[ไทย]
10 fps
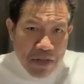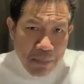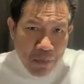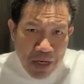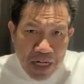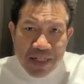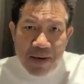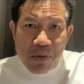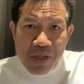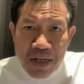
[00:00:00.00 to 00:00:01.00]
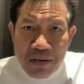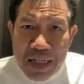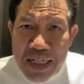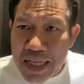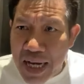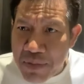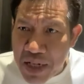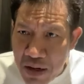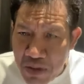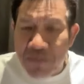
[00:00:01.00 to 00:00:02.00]
จับคนนั้นจับคนนี้แล้วคดีชนะไม่
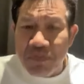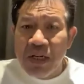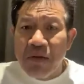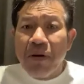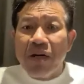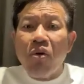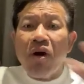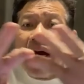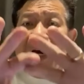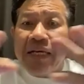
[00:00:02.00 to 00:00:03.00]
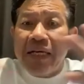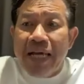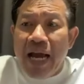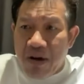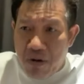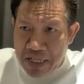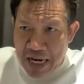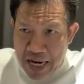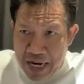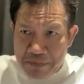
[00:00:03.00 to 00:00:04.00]
เกี่ยวนะมันคนละคดีแยกออกจา
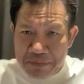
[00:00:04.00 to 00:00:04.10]
กกัน